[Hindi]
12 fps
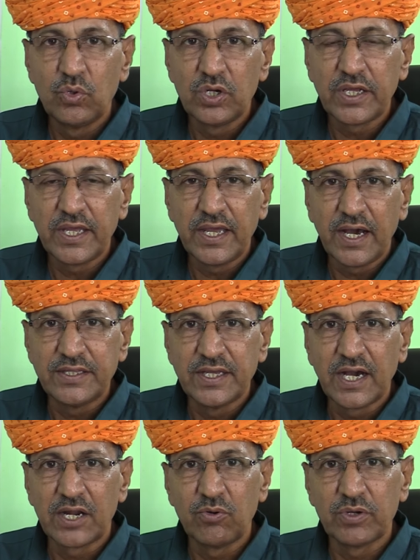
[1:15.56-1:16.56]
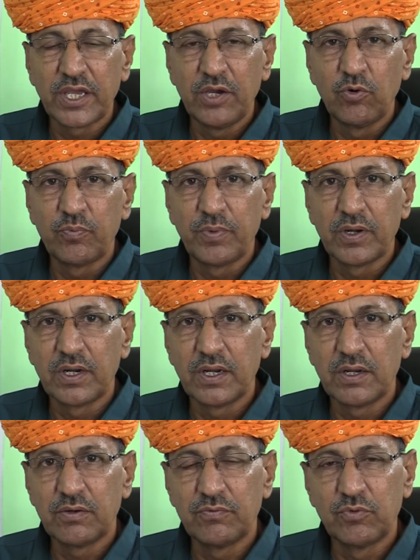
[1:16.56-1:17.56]
उनके अधिकारों के ऊपर
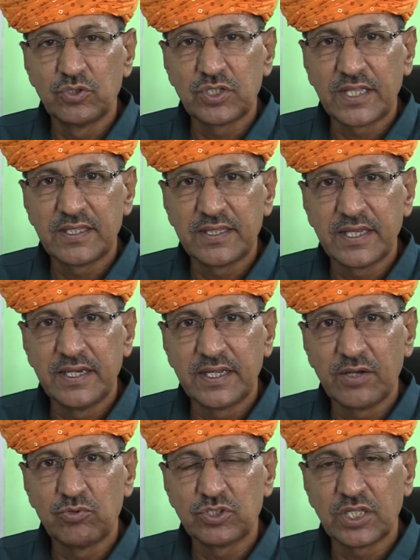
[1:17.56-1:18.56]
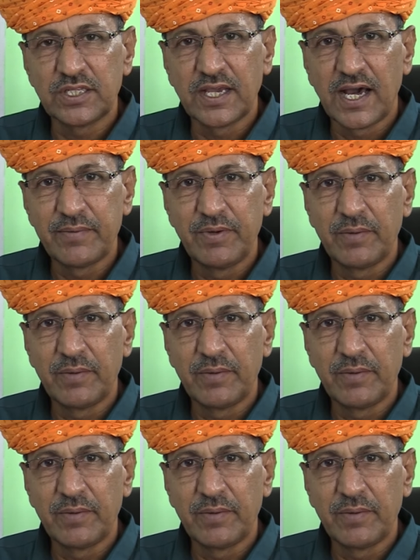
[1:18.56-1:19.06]
वो चाहते थे कि इनके कुछ अधिकार